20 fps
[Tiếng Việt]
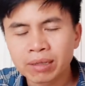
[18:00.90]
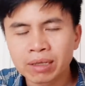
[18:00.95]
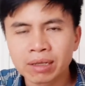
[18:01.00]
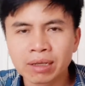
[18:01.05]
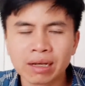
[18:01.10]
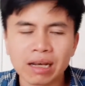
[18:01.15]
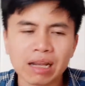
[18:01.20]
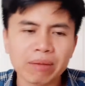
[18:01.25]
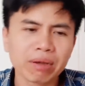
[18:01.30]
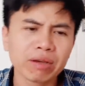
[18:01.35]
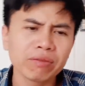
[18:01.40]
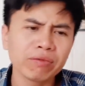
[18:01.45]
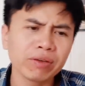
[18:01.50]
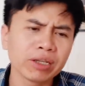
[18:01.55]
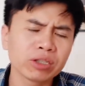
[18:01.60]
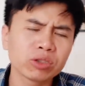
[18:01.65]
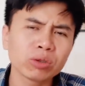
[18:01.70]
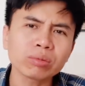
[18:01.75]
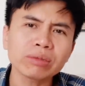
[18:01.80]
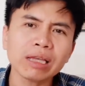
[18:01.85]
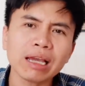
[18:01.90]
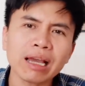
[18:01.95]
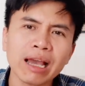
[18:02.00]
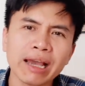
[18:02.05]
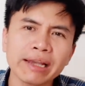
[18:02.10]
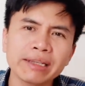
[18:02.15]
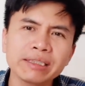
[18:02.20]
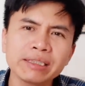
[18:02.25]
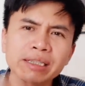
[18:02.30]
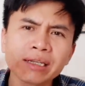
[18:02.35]
là bởi vì chúng ta
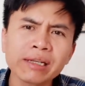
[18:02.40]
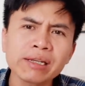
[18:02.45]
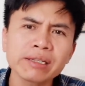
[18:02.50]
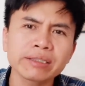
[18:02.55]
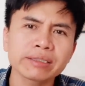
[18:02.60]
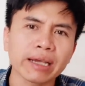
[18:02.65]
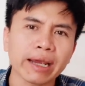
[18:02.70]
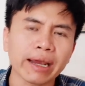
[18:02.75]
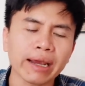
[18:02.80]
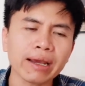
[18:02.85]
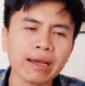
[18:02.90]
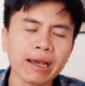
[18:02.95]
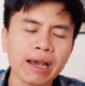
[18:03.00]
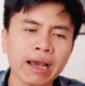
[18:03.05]
hãy chia sẻ